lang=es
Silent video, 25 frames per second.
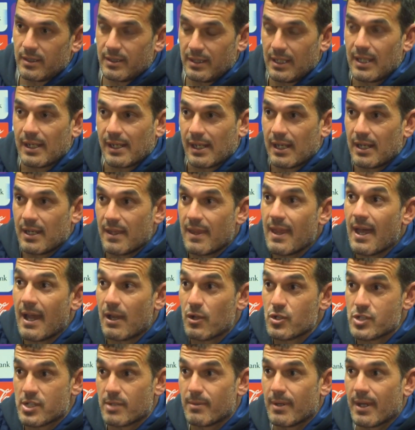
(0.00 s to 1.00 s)
Y la realidad,
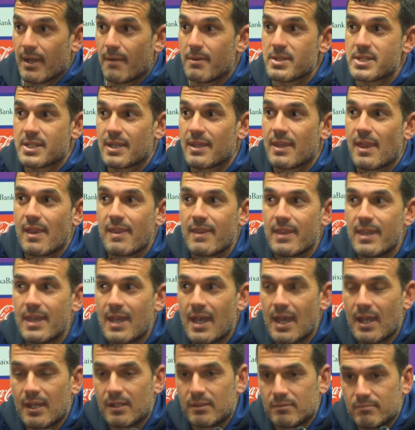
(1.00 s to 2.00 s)
los que bajabais cada
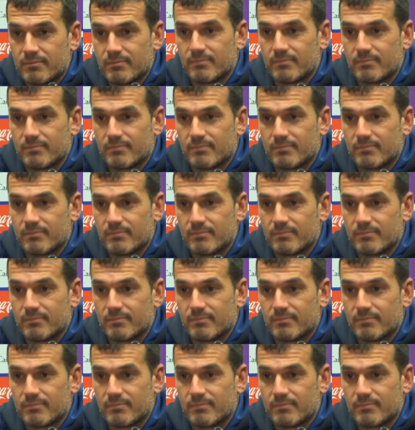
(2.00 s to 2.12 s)
día